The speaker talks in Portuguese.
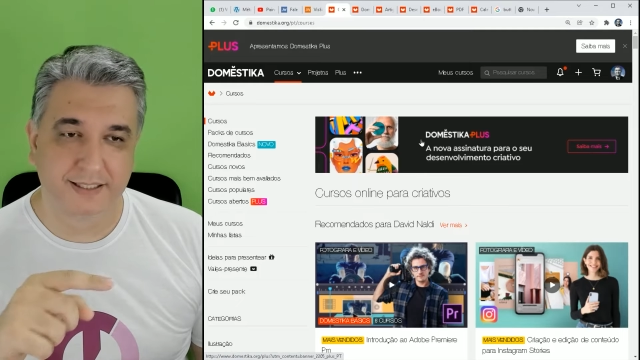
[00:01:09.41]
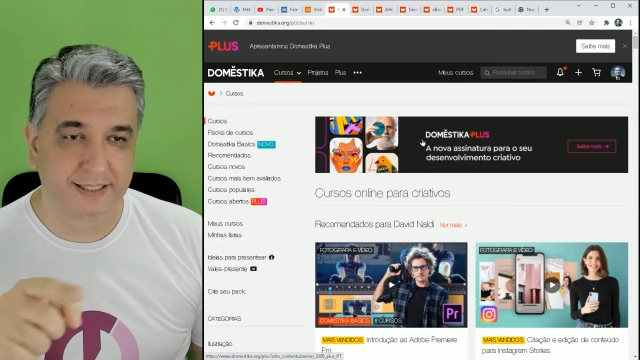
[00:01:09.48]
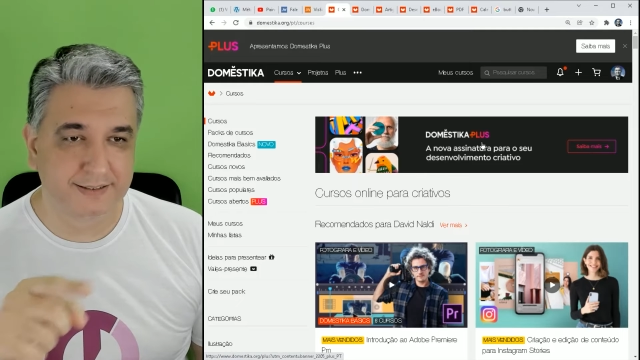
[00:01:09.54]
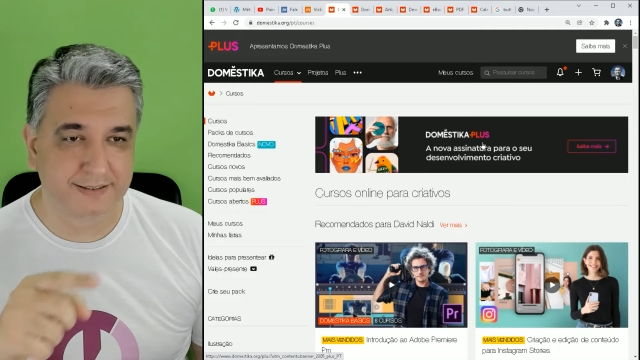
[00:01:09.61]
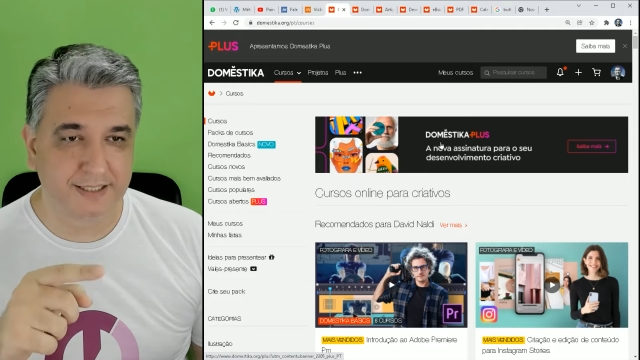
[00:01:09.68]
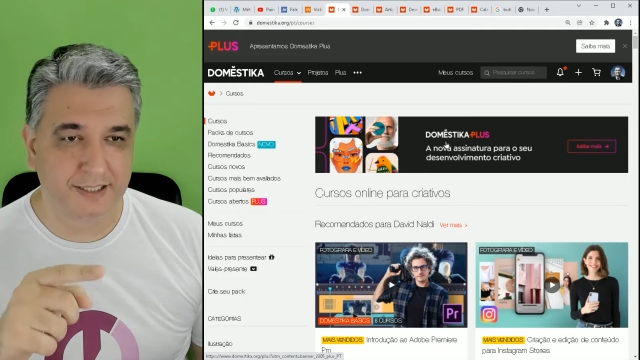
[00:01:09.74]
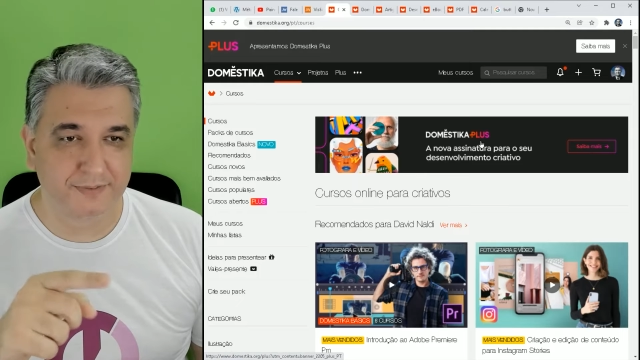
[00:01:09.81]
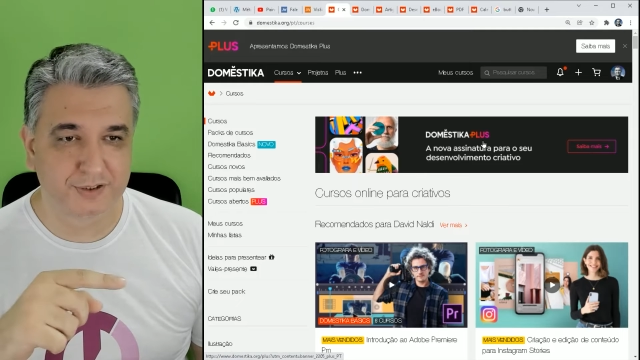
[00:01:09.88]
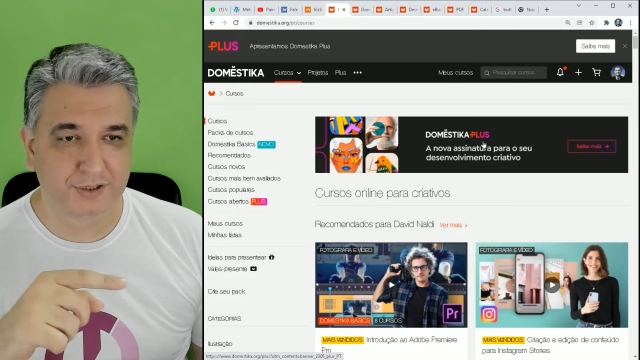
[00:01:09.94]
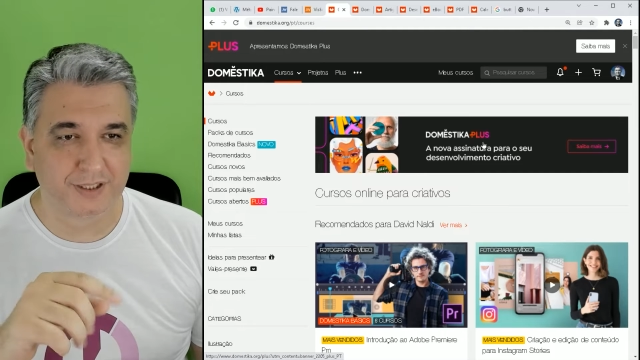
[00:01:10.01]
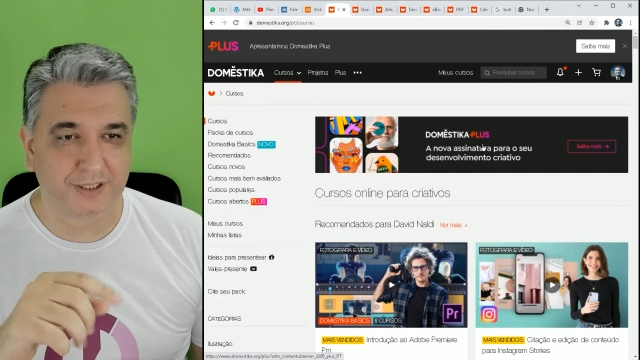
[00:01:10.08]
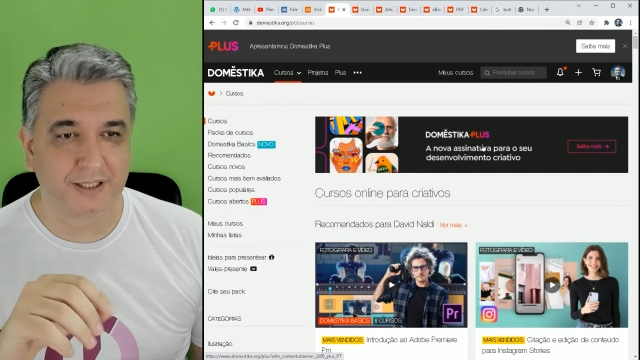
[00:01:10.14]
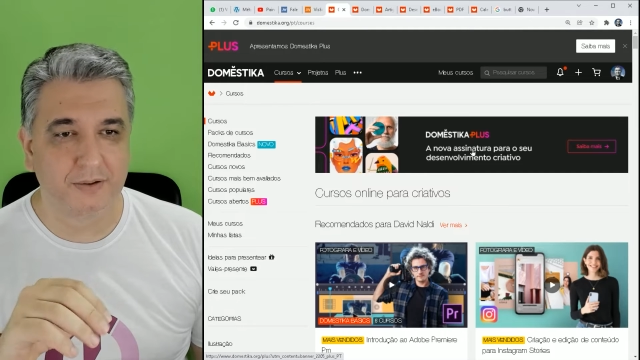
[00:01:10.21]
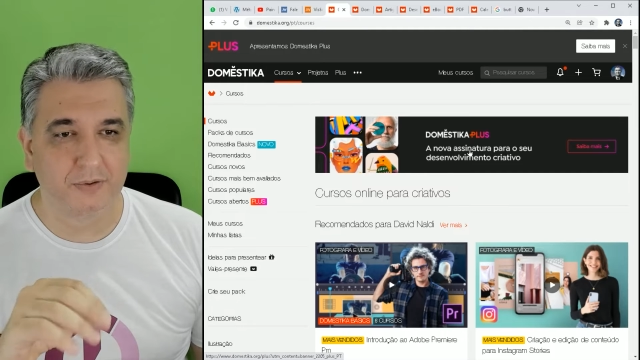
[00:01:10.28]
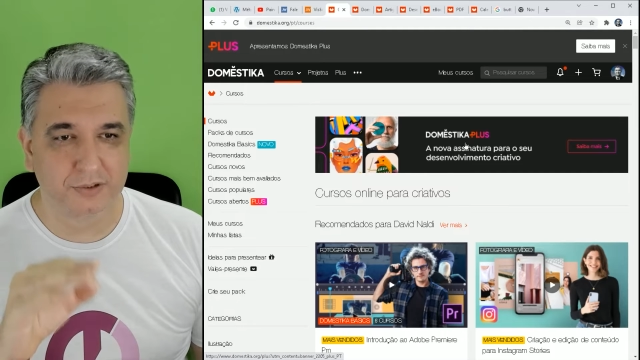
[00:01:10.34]
Esse serviço
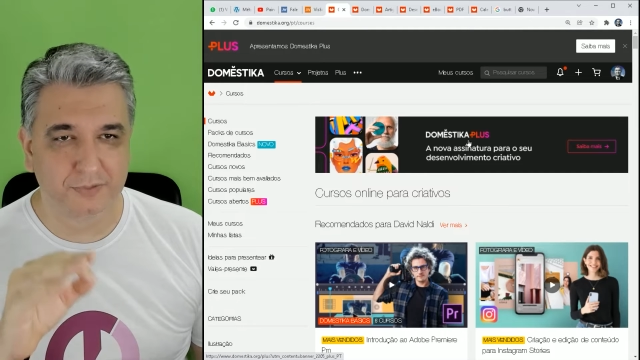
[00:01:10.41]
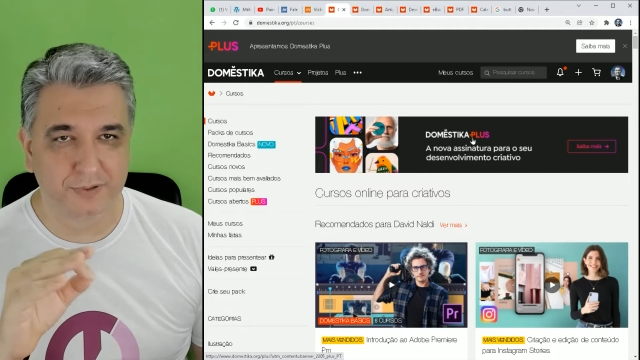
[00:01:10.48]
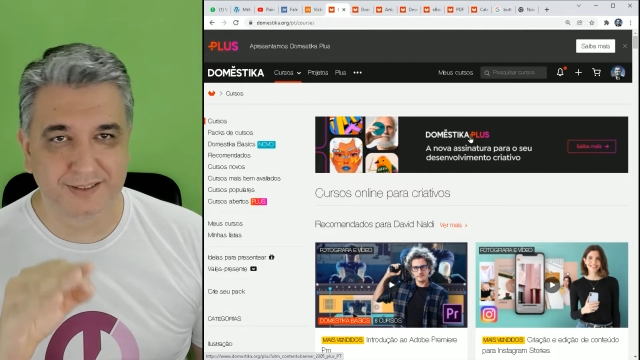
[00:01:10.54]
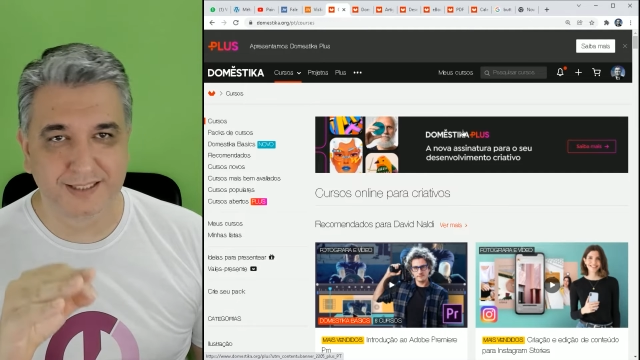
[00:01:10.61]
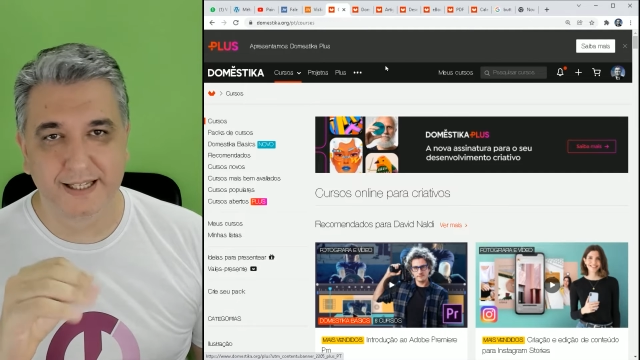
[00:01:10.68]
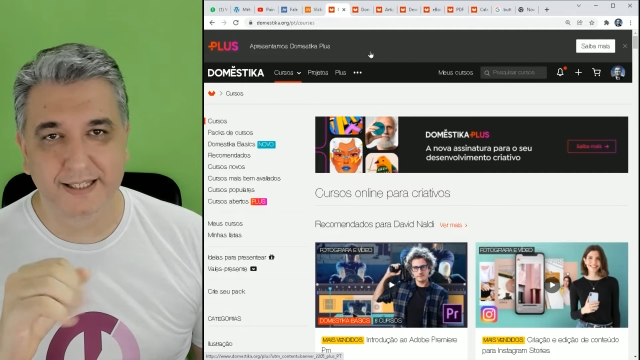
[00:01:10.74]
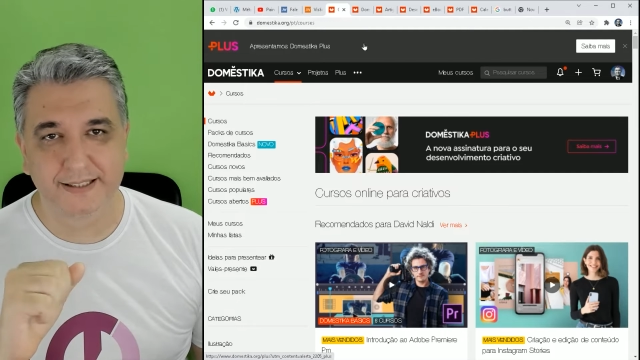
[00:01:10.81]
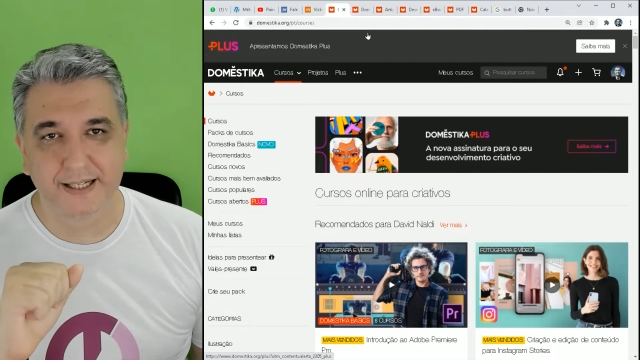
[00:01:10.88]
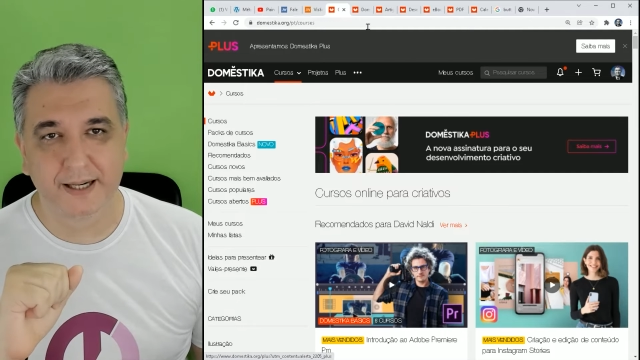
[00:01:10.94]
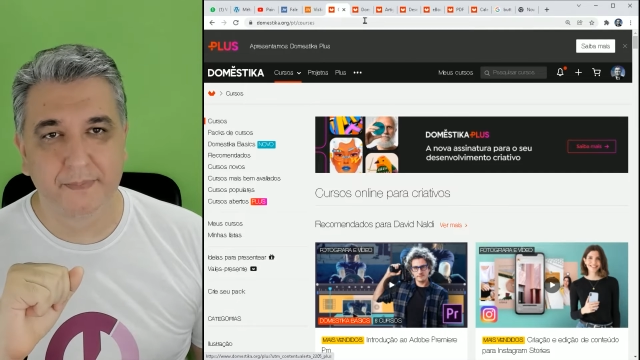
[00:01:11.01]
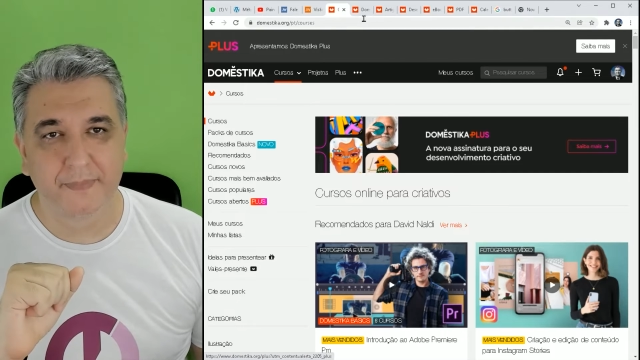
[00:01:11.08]
aqui, quando você entra,